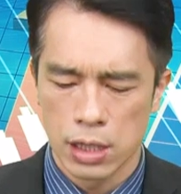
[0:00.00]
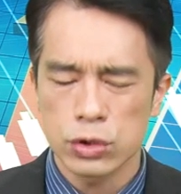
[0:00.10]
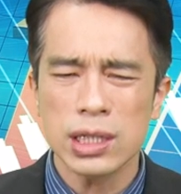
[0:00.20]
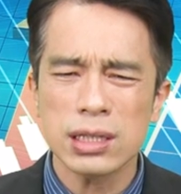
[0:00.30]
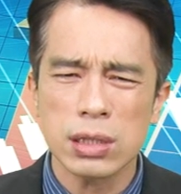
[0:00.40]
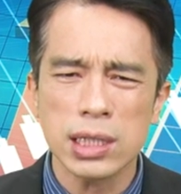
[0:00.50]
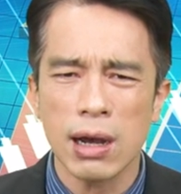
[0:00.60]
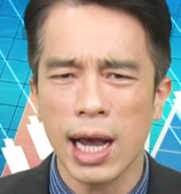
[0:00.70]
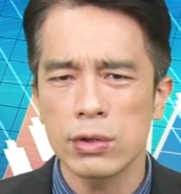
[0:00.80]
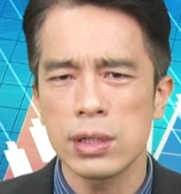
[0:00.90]
所以你手上
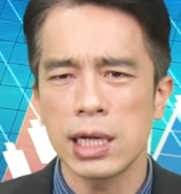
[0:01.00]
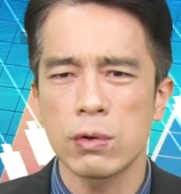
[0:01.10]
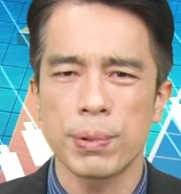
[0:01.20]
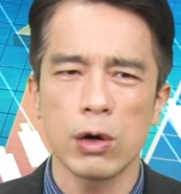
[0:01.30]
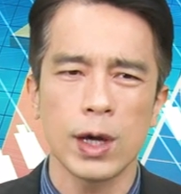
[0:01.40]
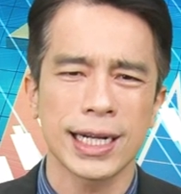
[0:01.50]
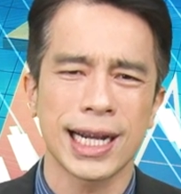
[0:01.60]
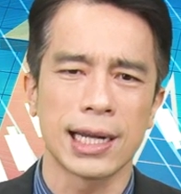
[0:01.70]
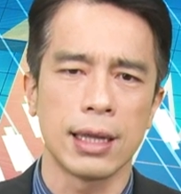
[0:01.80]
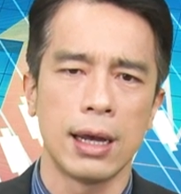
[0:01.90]
有航运类股，不要乱砍了，